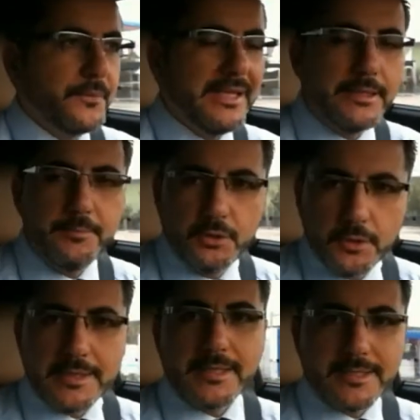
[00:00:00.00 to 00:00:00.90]
il
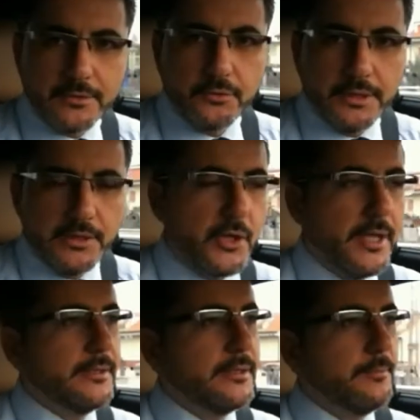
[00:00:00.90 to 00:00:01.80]
debitore sia stato
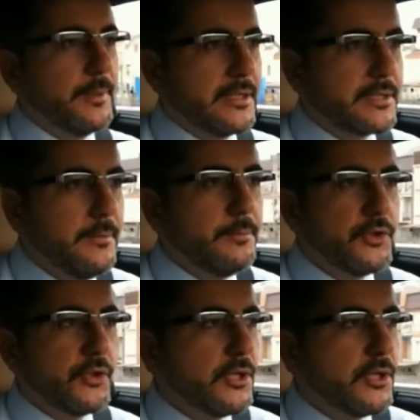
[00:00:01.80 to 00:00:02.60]
diligente, per la semplice